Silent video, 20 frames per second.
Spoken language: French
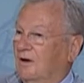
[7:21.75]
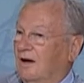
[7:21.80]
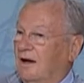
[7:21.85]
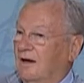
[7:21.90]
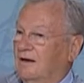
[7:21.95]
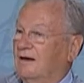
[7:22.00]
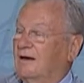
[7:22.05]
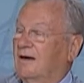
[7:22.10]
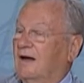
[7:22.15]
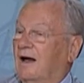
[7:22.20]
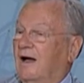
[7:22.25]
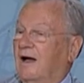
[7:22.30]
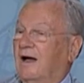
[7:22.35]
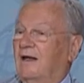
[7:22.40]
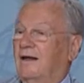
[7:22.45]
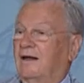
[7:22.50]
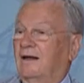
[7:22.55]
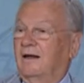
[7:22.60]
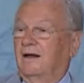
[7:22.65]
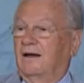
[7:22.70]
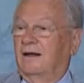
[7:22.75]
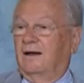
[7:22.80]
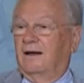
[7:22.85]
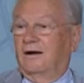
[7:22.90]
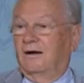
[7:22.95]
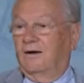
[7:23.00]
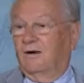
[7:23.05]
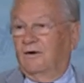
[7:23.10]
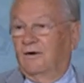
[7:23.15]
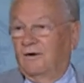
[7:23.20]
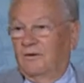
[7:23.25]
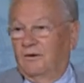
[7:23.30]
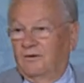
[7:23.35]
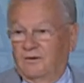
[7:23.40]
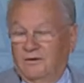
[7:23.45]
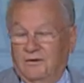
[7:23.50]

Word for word: a déclaré en